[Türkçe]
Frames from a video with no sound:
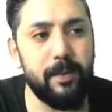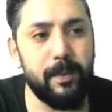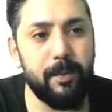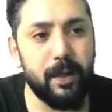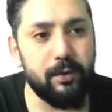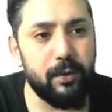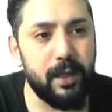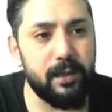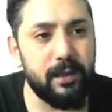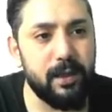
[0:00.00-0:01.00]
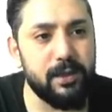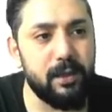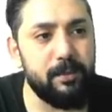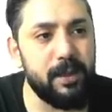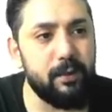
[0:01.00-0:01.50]
pardon
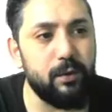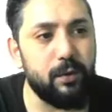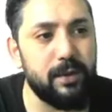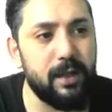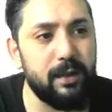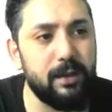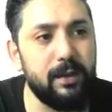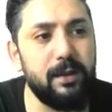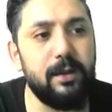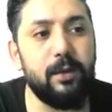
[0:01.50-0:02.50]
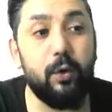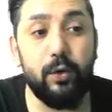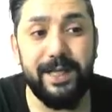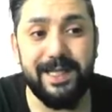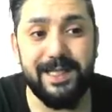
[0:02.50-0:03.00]
arkadaşlar
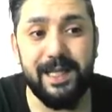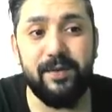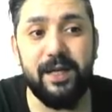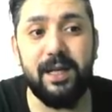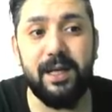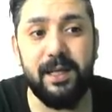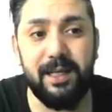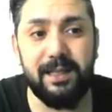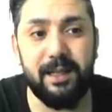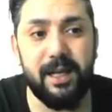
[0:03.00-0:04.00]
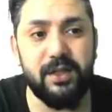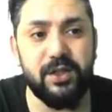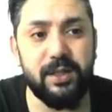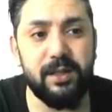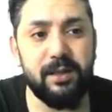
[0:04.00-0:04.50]
1.12 seviyeleri ilk direnç